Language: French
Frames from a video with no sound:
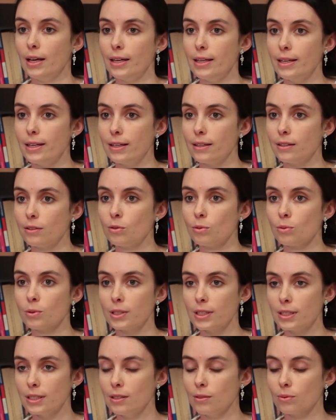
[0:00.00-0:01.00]
Et donc
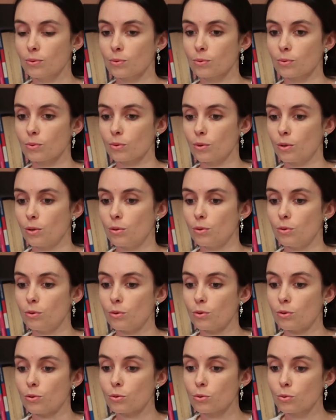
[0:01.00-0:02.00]
si on euh,
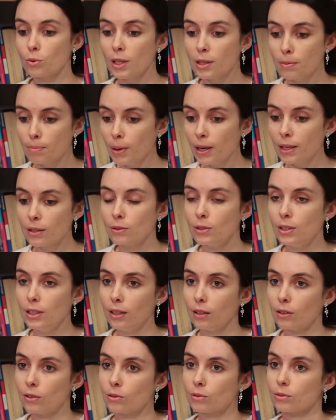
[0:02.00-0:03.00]
ne souhaite pas que
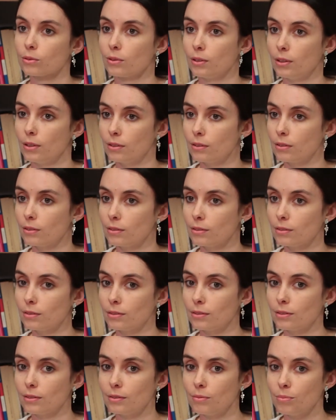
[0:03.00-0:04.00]
l'Iran
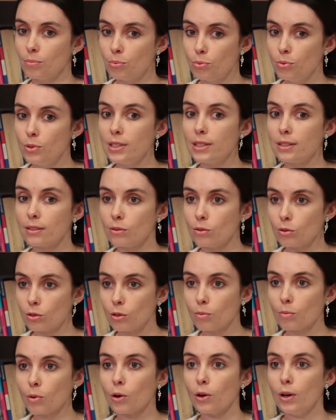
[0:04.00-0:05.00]
puisse
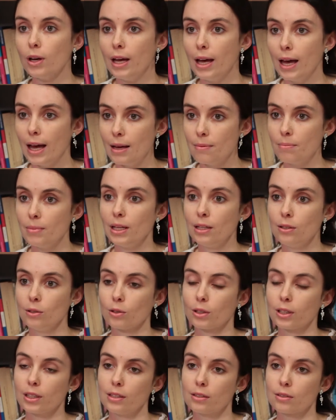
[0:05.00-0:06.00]
justement
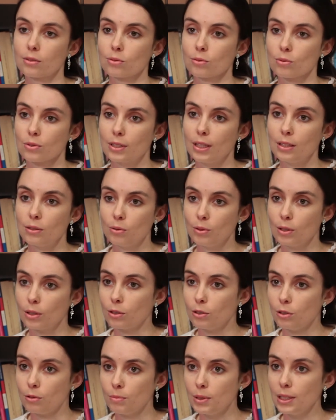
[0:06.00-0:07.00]
améliorer son statut
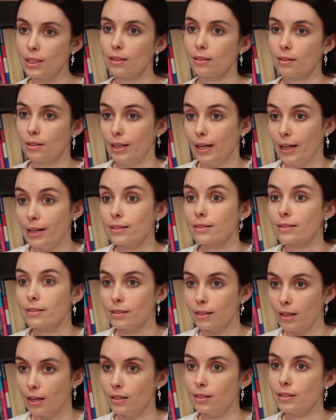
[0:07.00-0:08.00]
économique
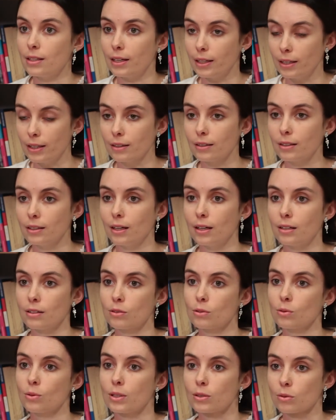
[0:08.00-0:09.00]
grâce à sa
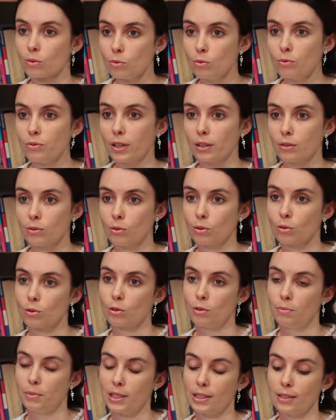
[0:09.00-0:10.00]
réintégration, à son ouverture au
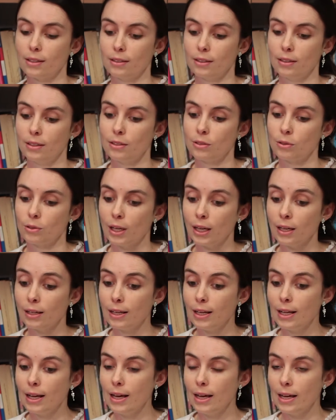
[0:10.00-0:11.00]
commerce international,
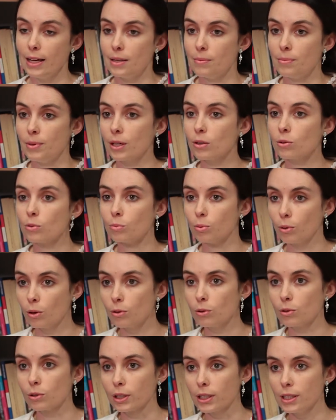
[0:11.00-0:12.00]
eh bien on
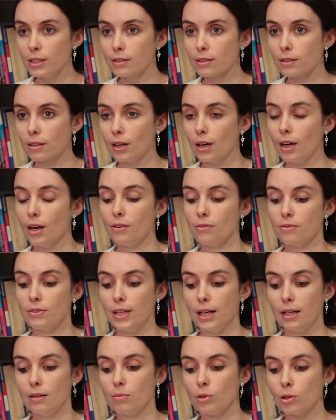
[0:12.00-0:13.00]
prend le risque
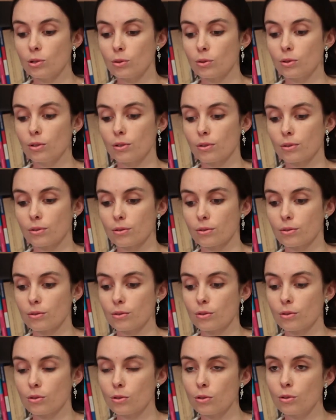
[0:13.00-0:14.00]
finalement
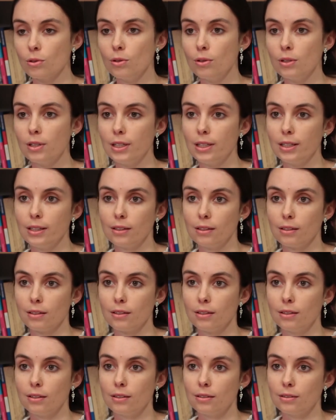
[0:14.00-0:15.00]
que les,